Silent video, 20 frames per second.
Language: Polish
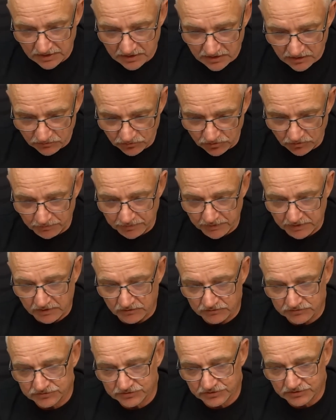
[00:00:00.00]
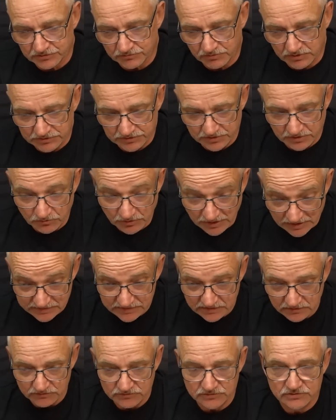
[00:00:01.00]
Europa oddzieliła się,
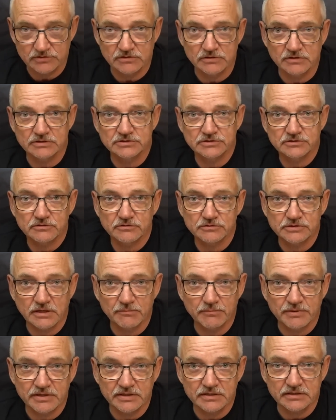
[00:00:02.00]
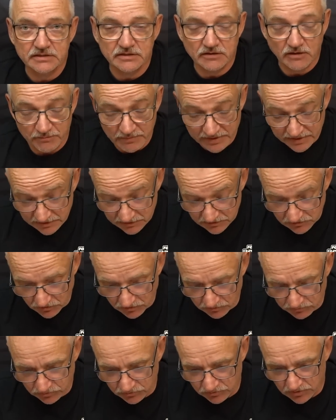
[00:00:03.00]
Eurazja oddzieliła się od Ameryk, Ameryk
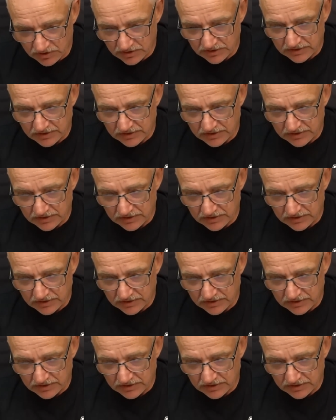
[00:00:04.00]
obu.